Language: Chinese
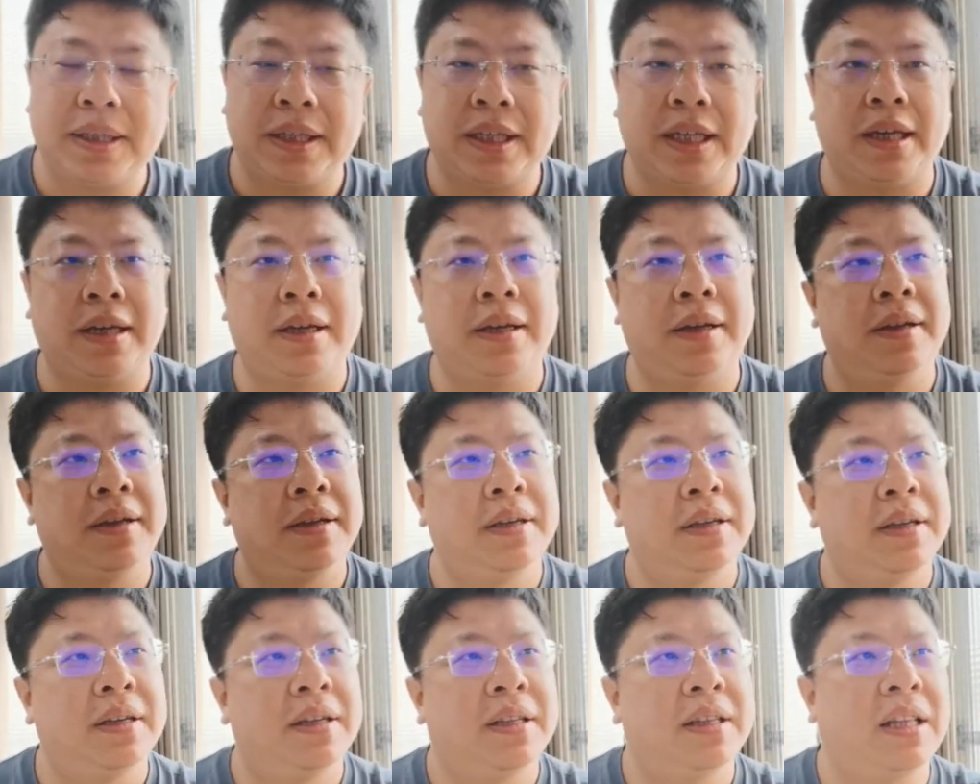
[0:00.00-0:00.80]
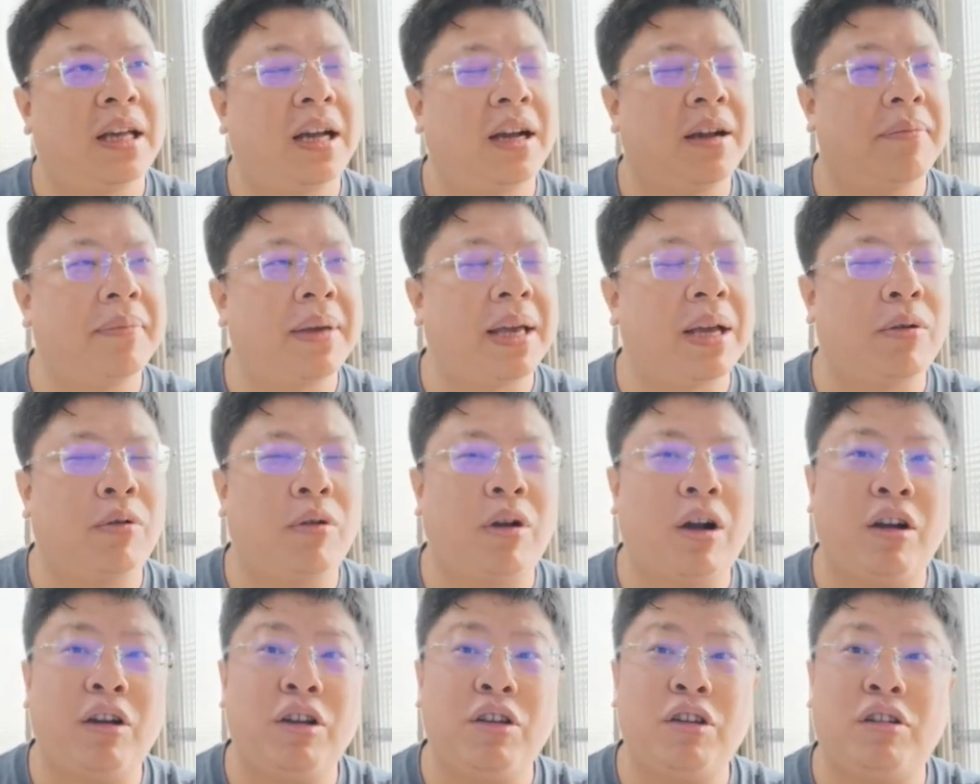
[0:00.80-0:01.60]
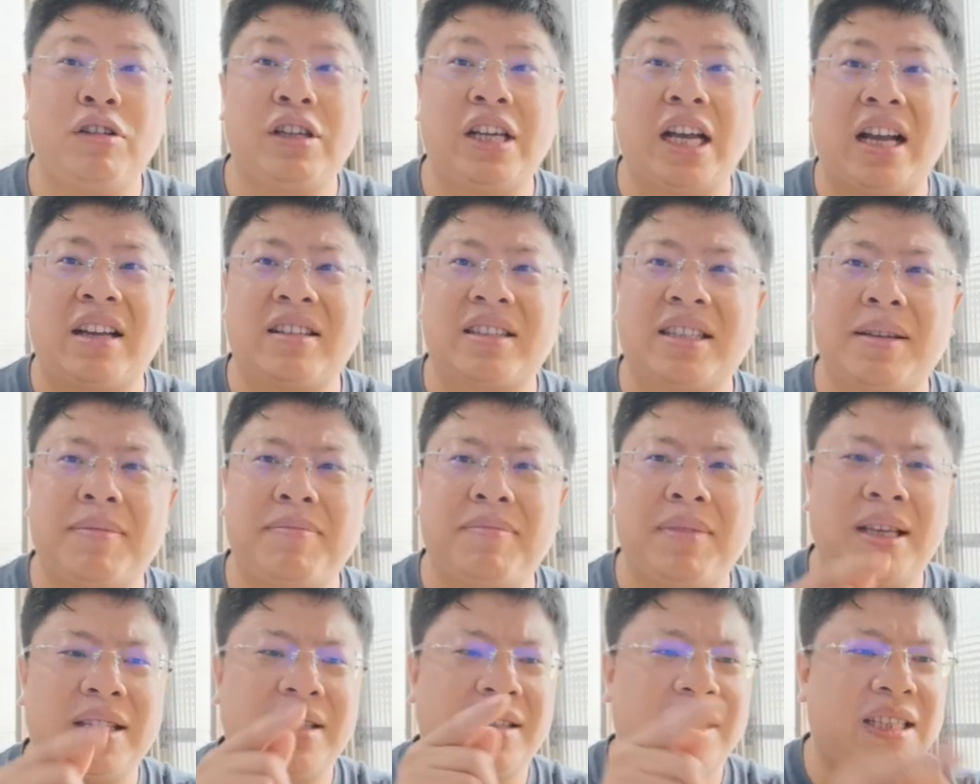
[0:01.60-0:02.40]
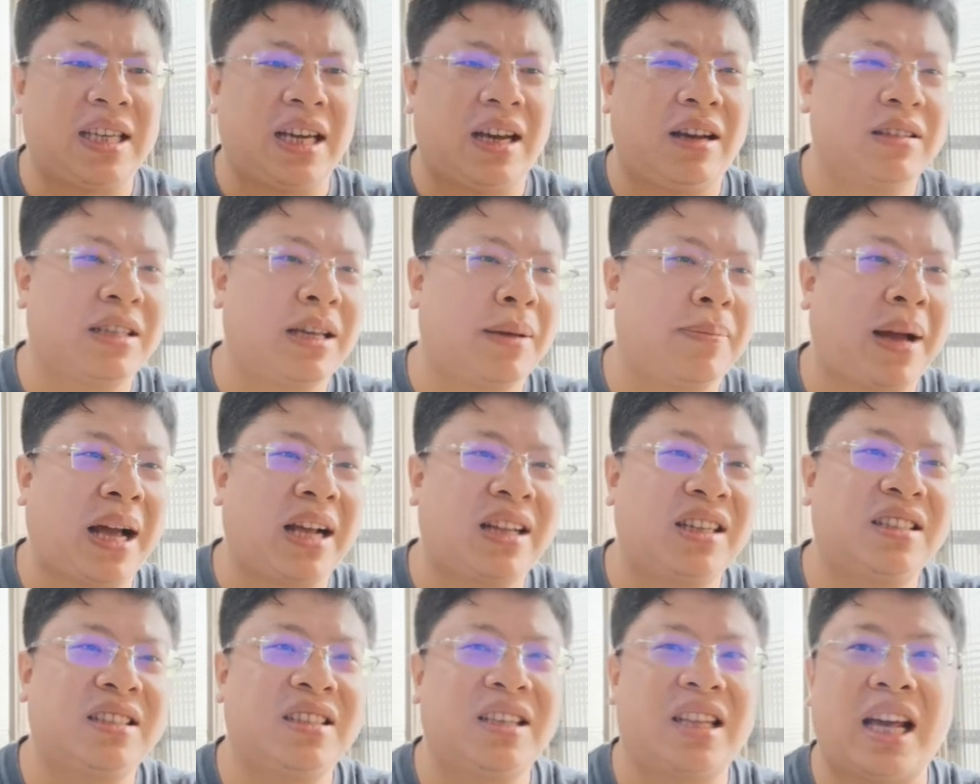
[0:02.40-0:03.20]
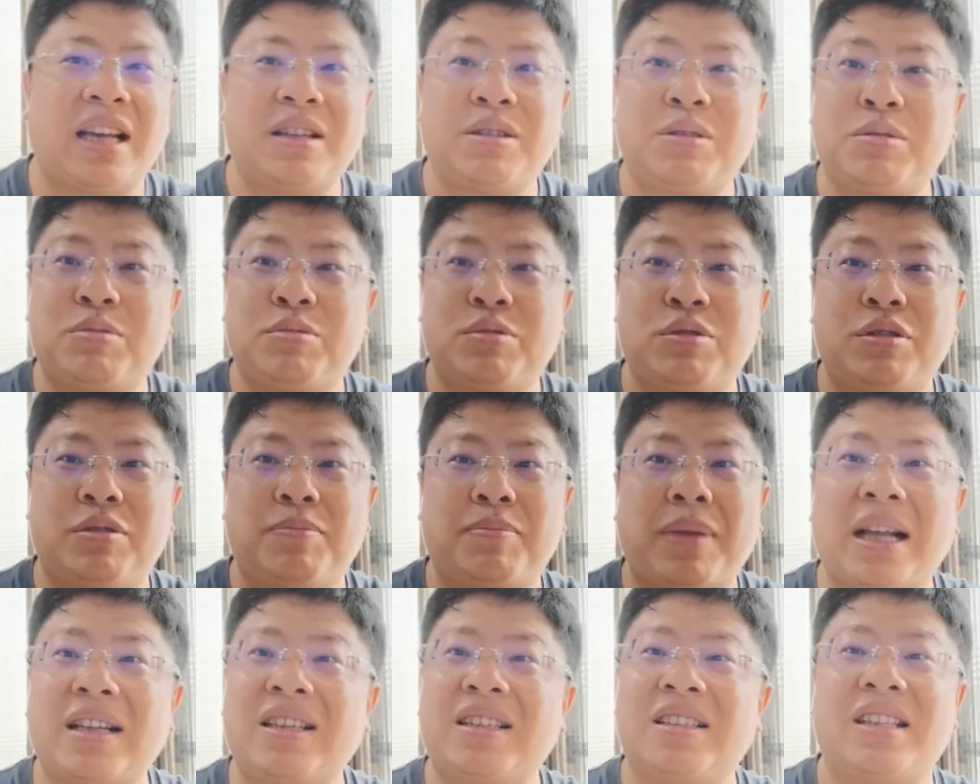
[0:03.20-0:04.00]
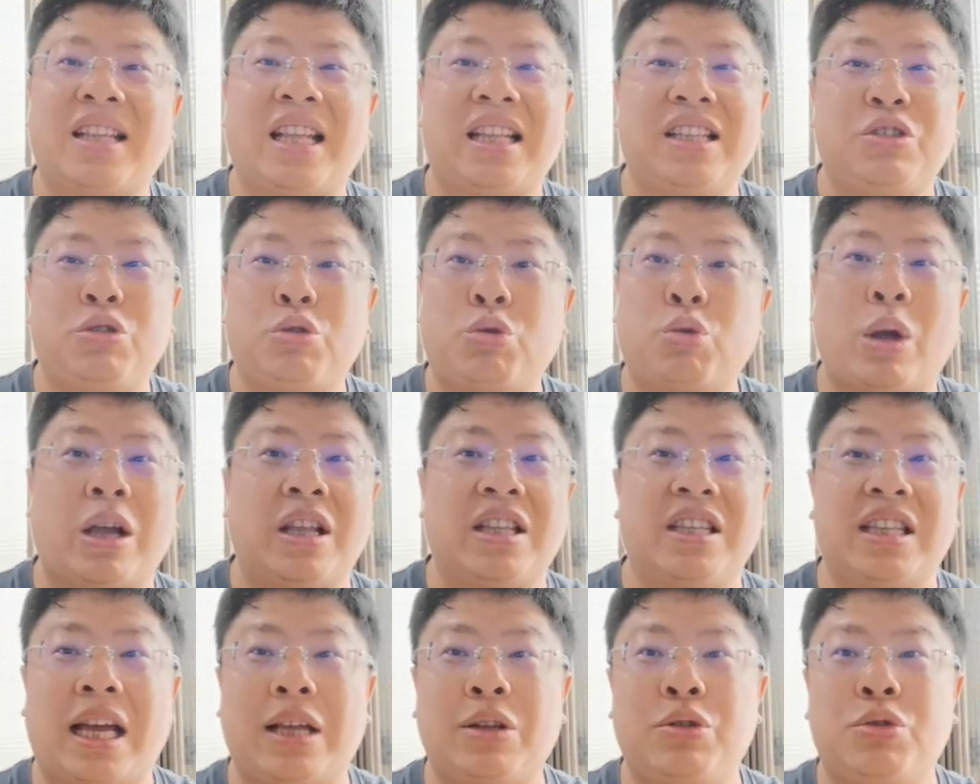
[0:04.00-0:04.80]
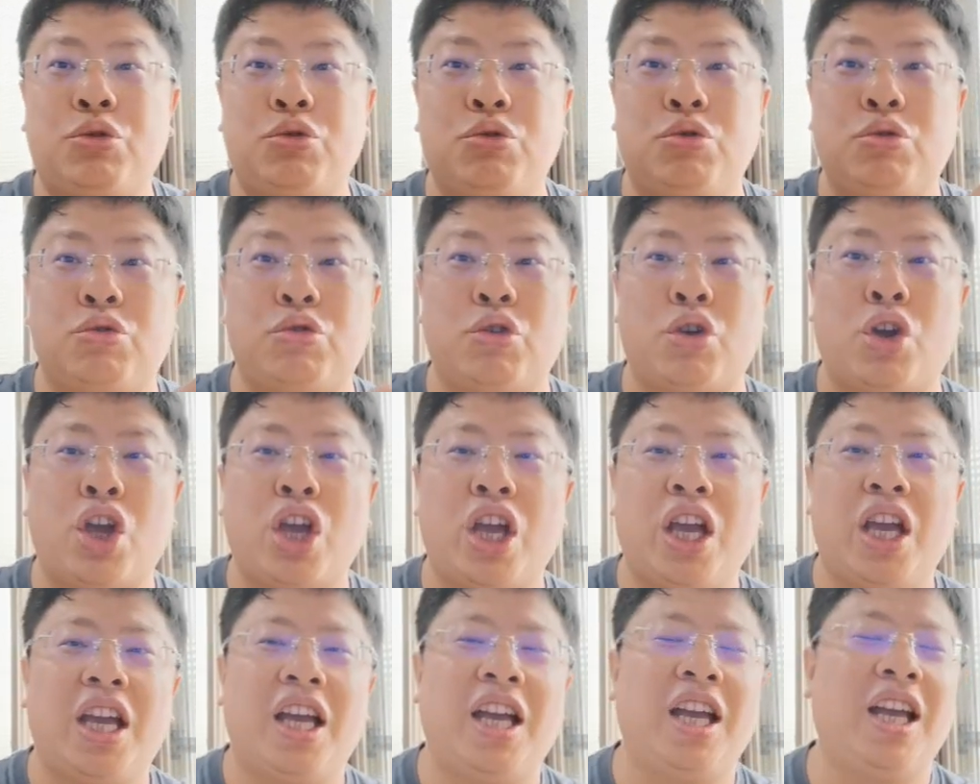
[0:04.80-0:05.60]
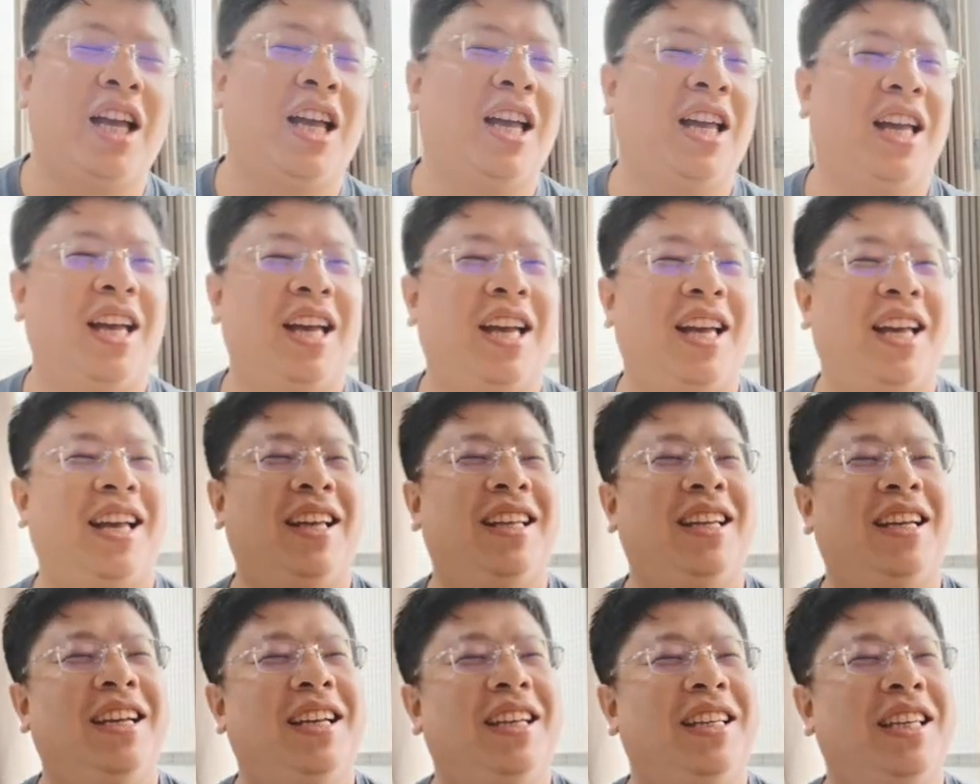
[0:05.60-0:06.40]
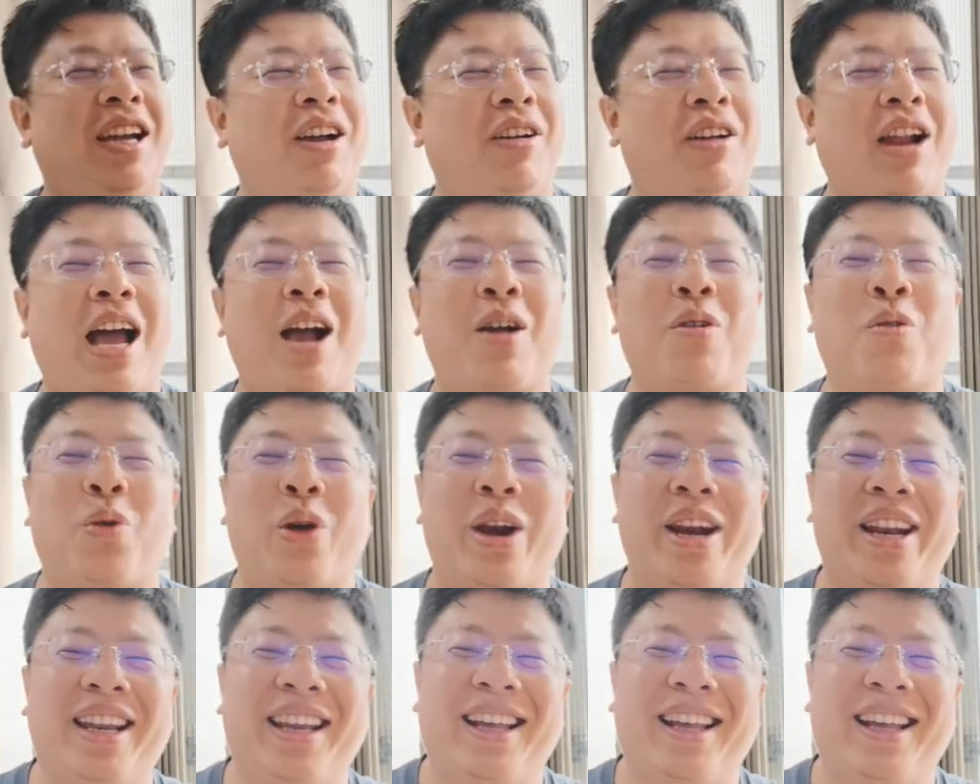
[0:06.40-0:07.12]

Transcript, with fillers: 啊，那个美国又想要争面子，想要在巴基斯坦驻军，巴基斯坦断然拒绝，叫他滚。